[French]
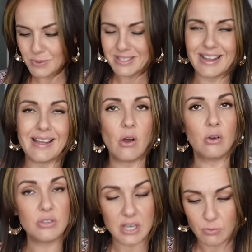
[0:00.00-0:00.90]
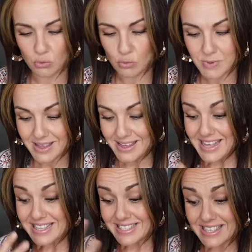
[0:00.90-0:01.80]
parce qu'elle est entièrement doublée.
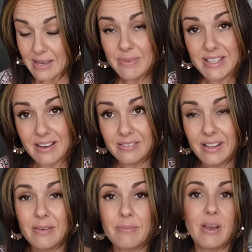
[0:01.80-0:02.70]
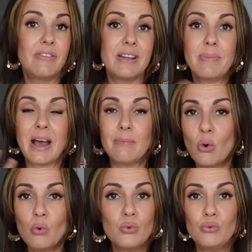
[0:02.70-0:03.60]
Ce qui est bien, mais en fait, par
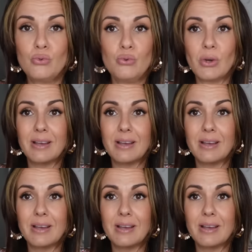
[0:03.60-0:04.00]
rapport aux coutures,